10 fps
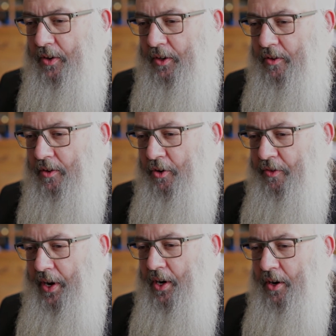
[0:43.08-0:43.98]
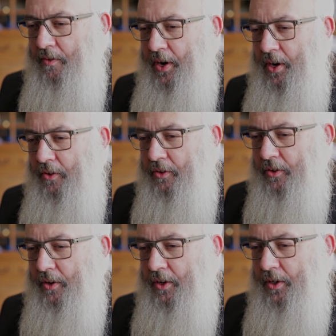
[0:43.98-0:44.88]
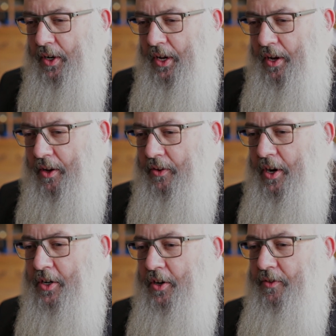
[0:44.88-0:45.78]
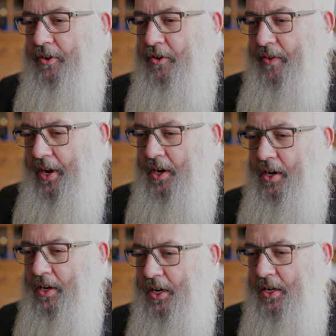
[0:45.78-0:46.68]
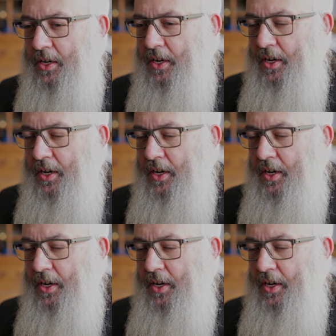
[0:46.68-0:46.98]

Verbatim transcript: hat sich auch verändert, weil unsere Gesellschaft sich verändert hat.